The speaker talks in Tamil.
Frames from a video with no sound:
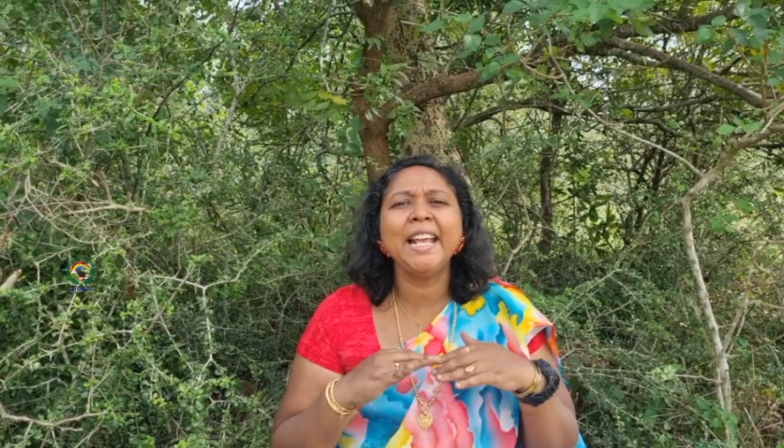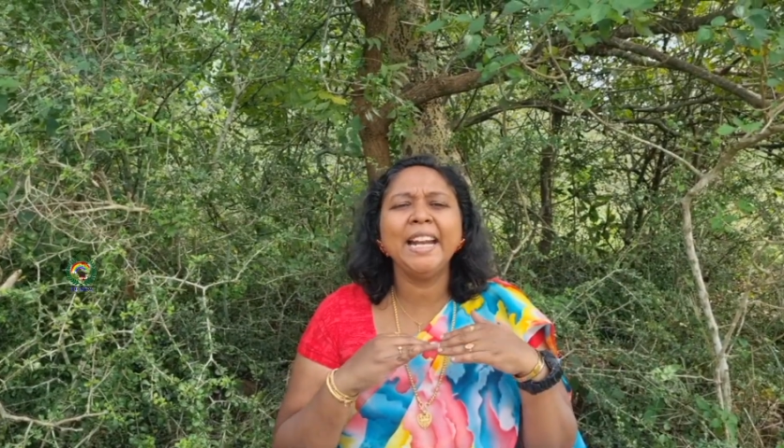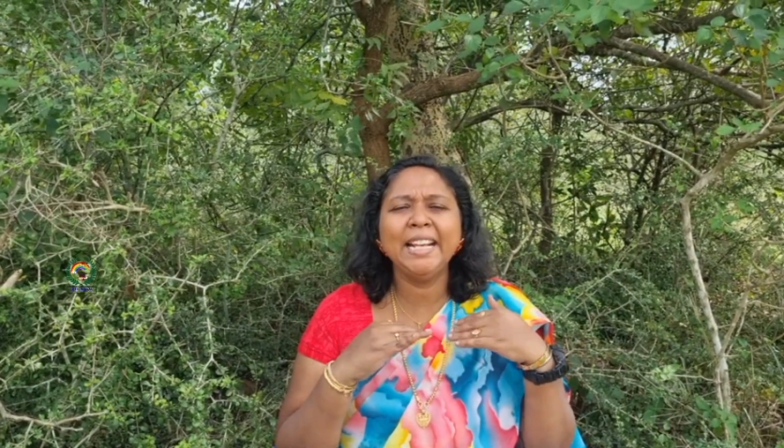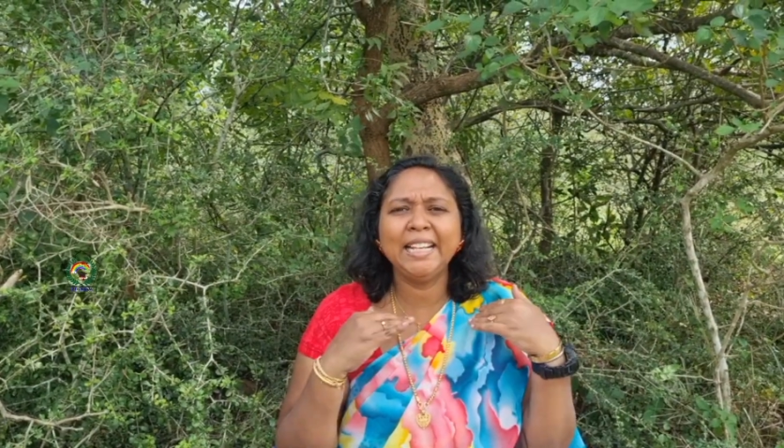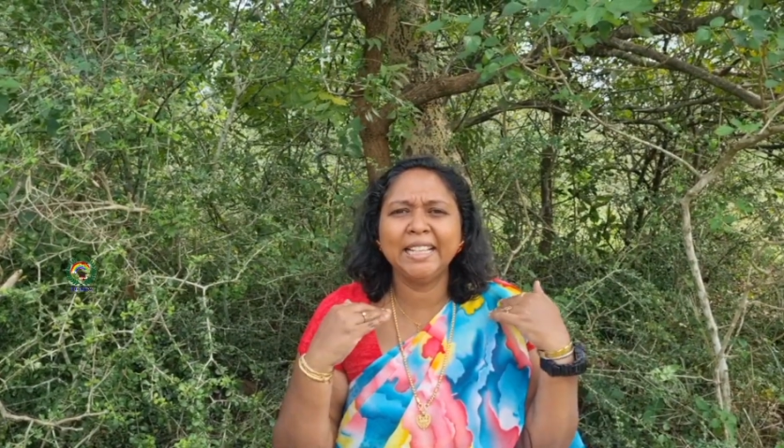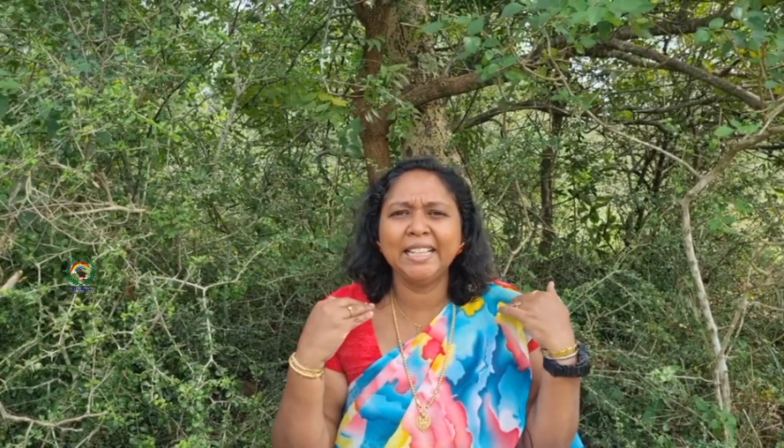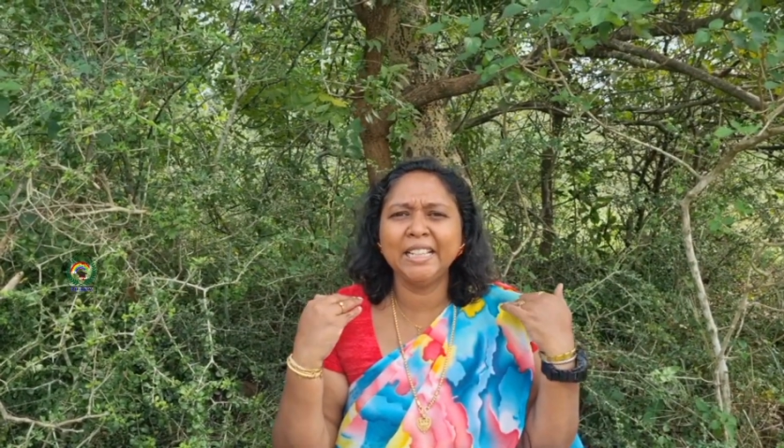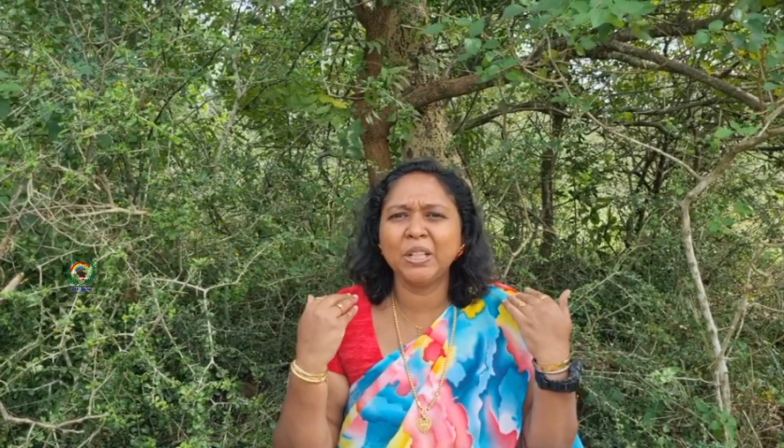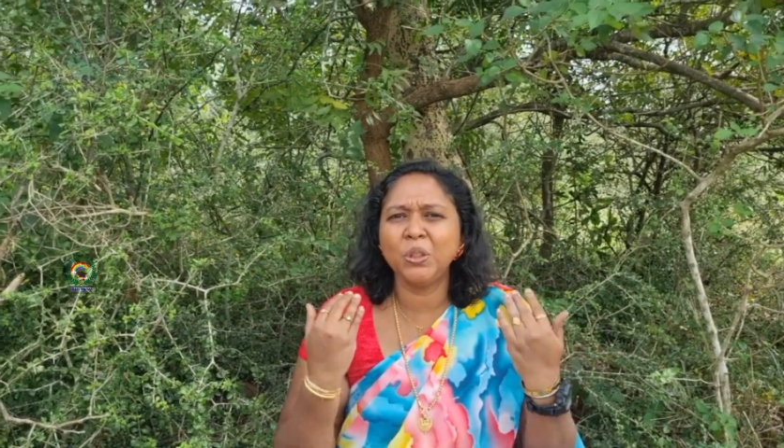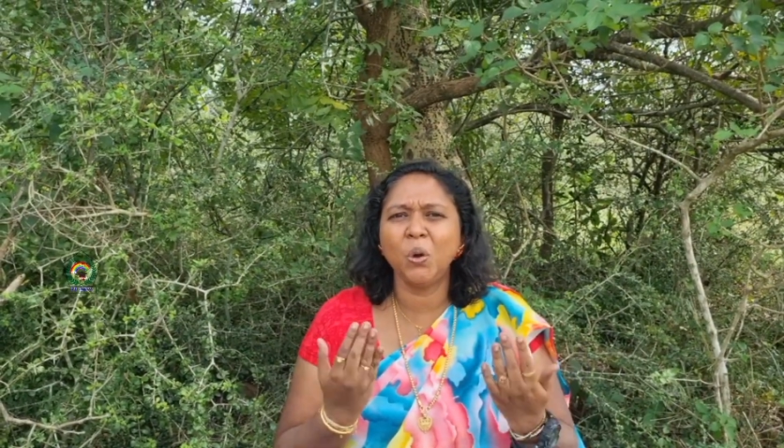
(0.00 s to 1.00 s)
எனக்கு
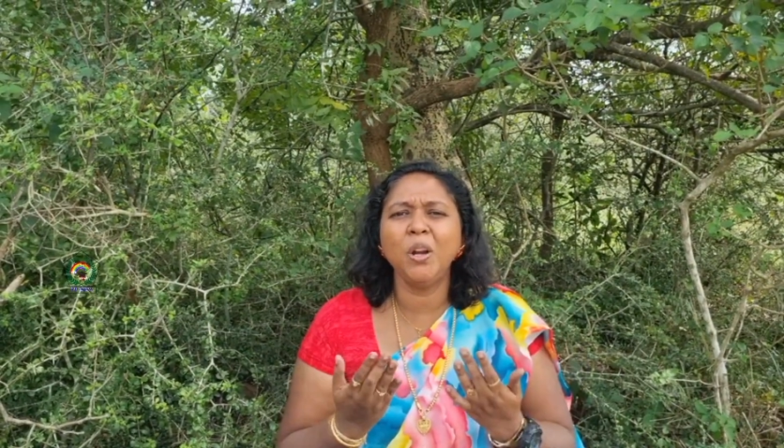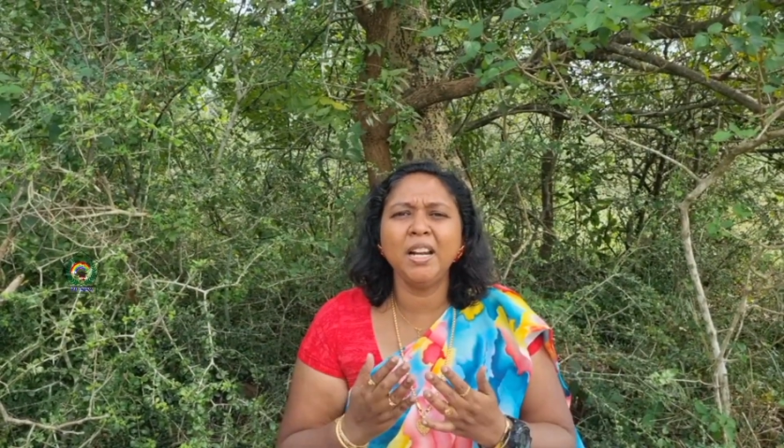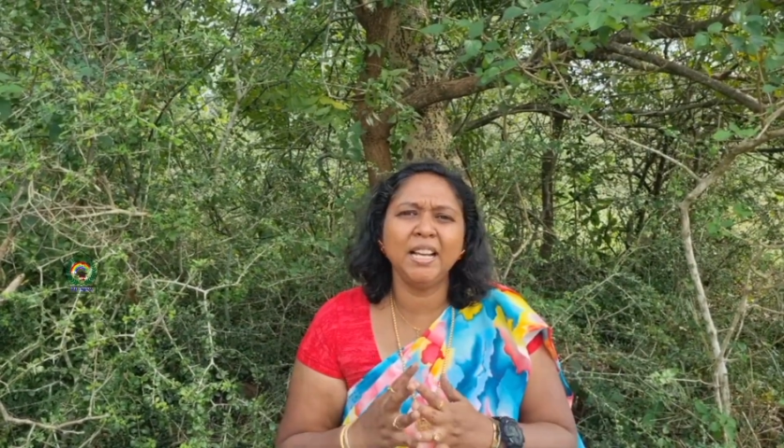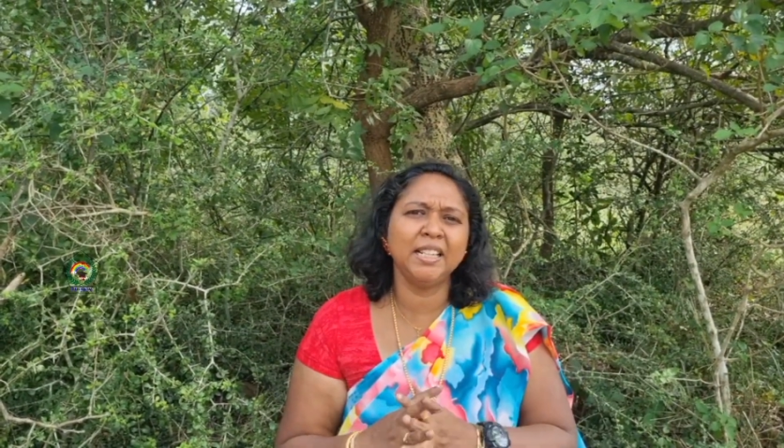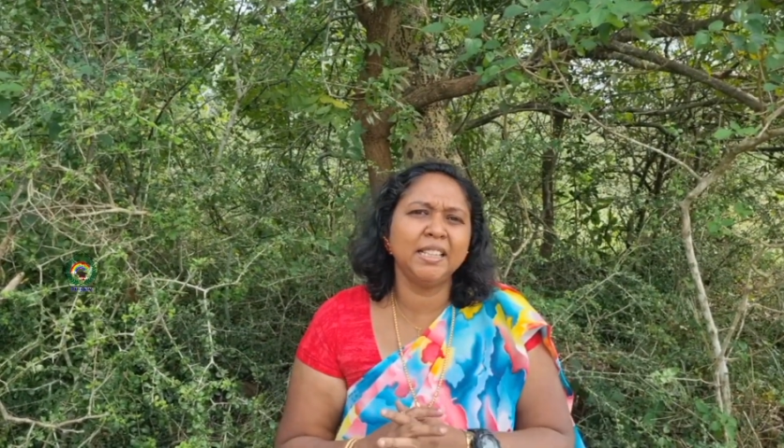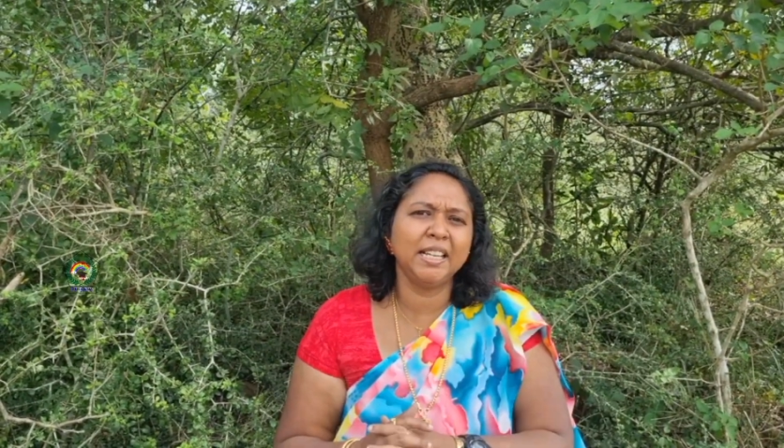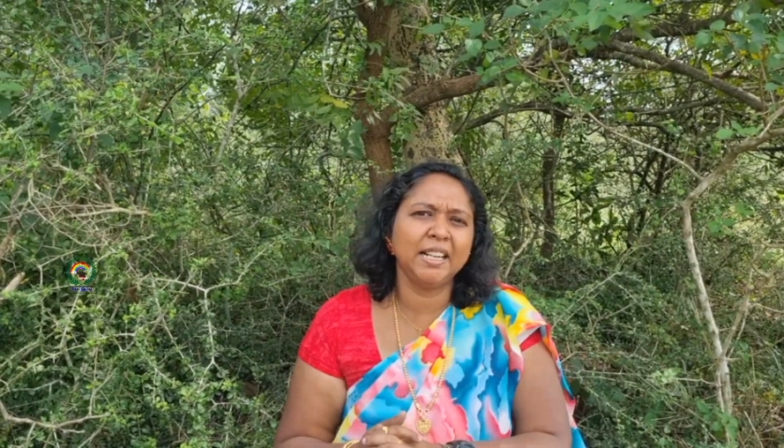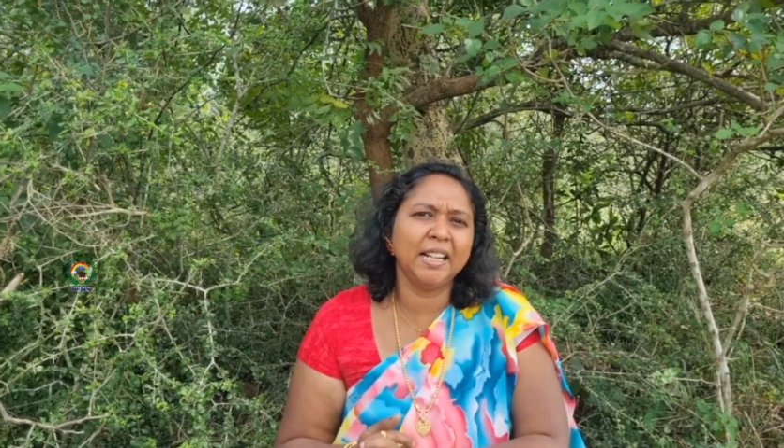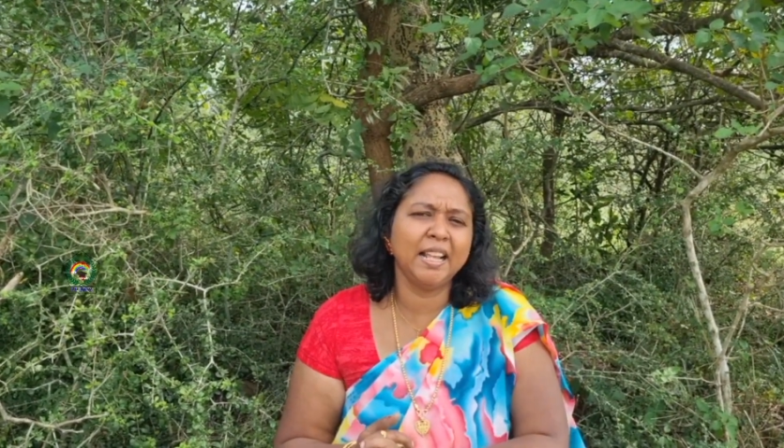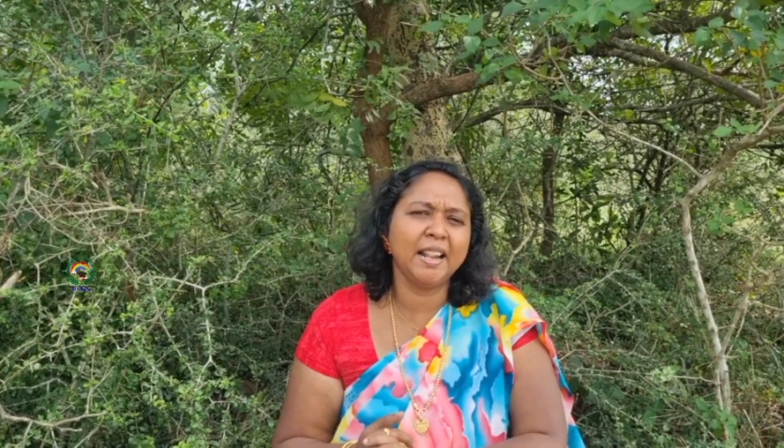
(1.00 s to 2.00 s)
இந்த தொழில்
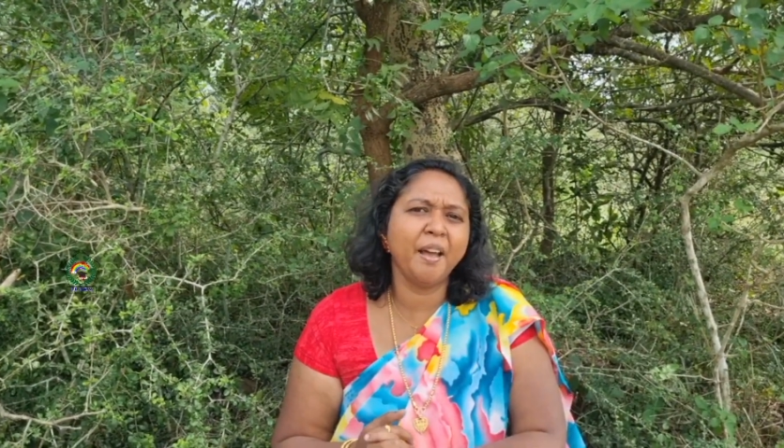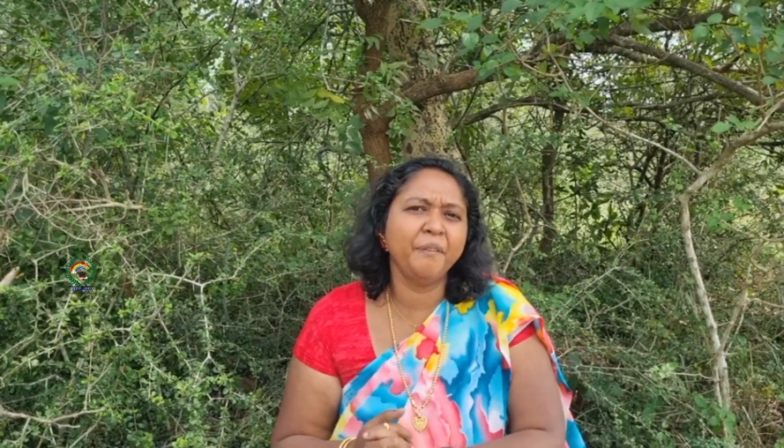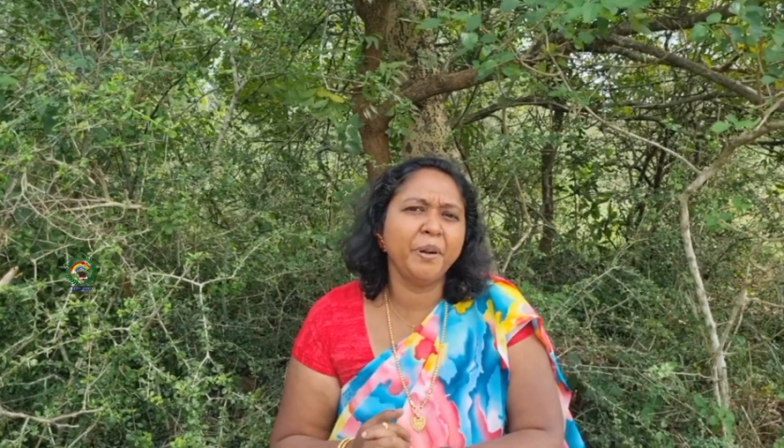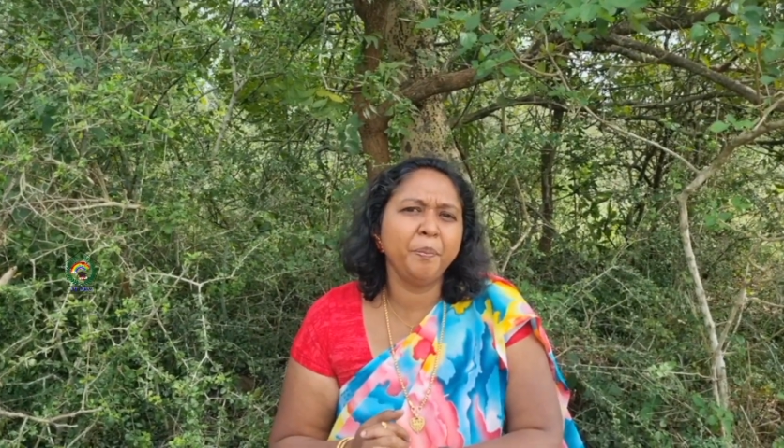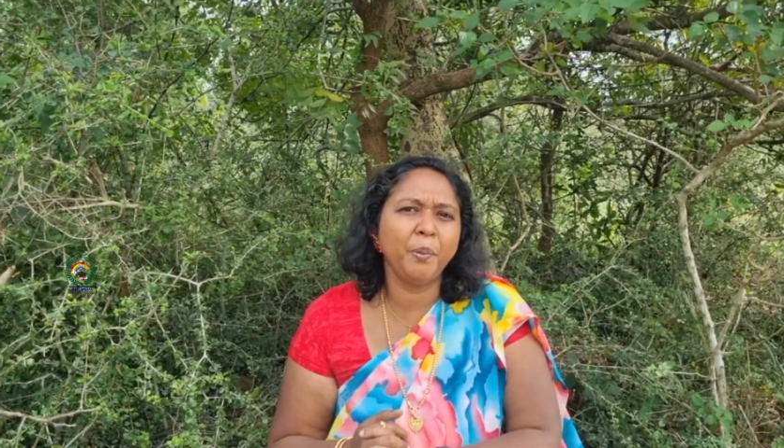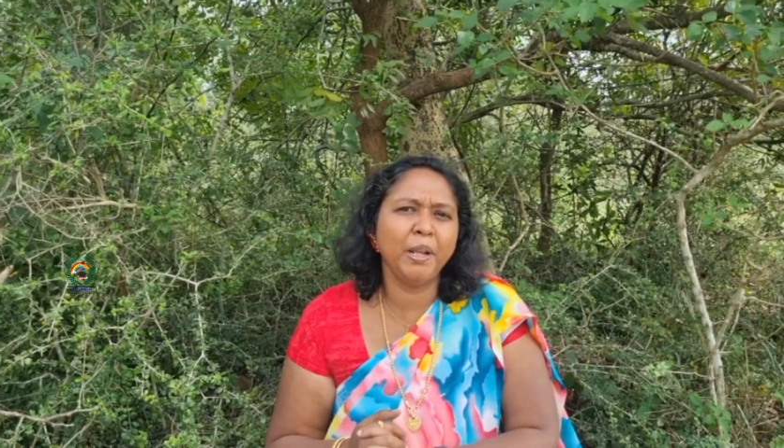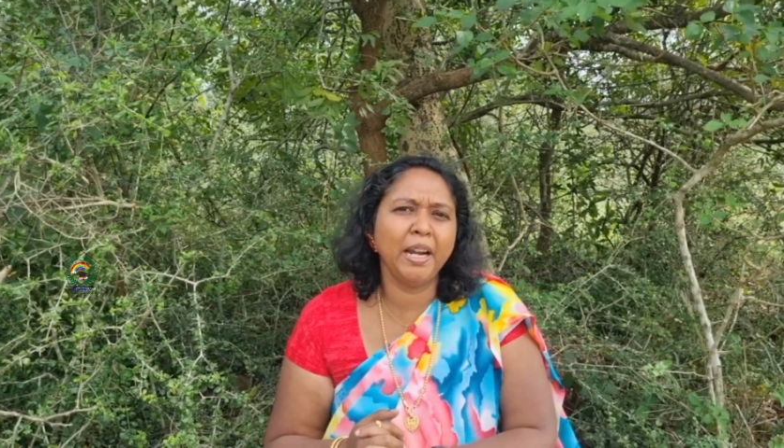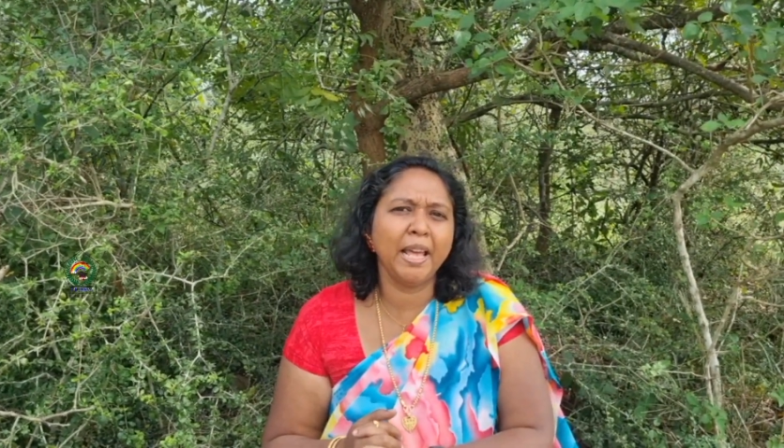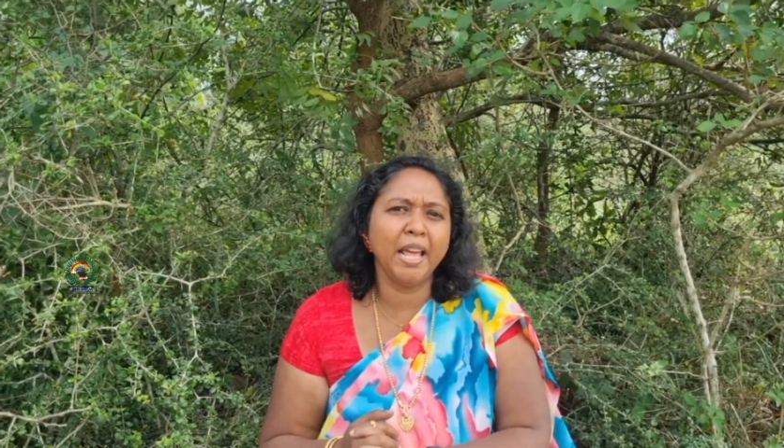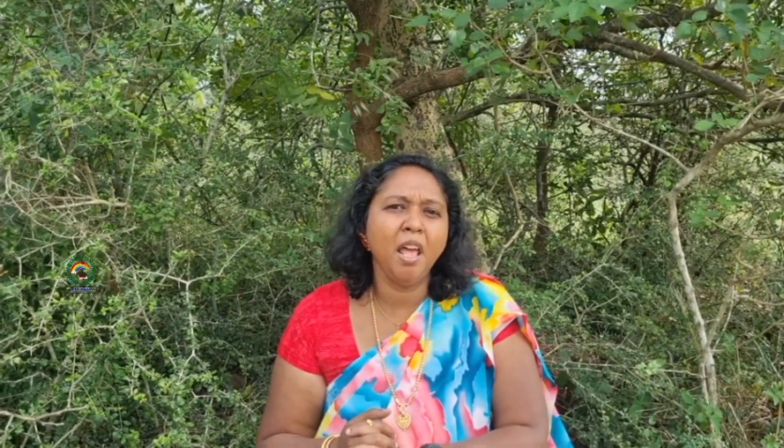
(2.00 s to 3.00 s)
கற்றுக்கிறதுல தான் விருப்பம்
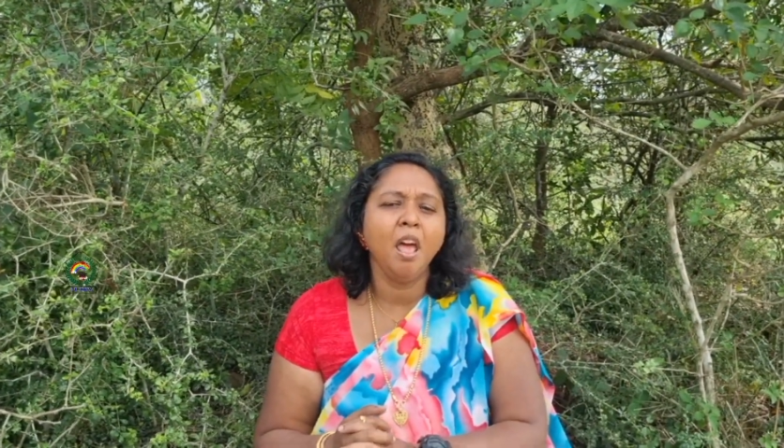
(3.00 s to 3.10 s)
இல்லை